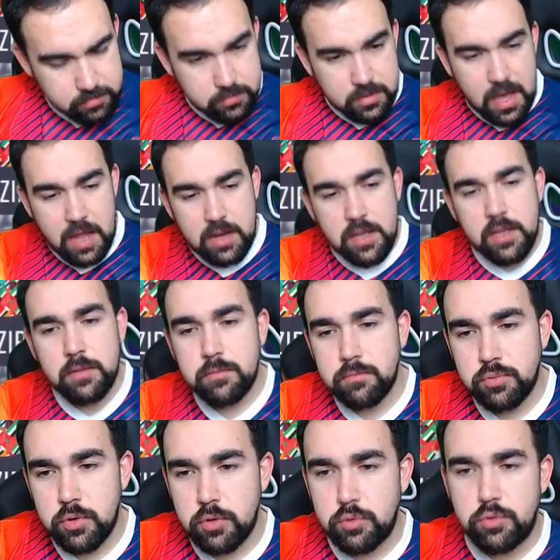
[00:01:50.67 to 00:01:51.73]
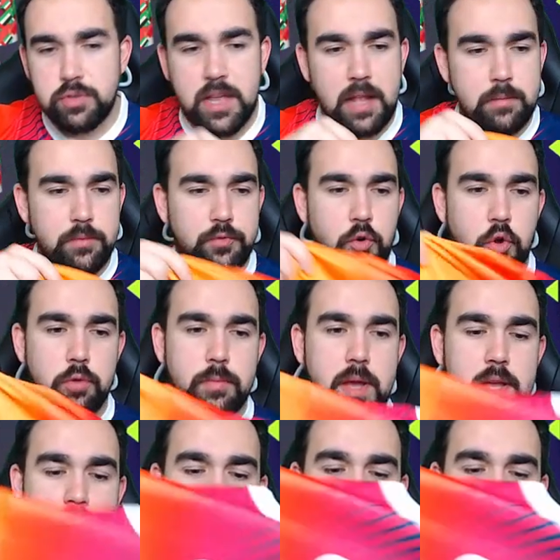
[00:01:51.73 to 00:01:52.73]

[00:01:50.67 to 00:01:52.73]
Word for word: Yani şöyle güzel bir forma.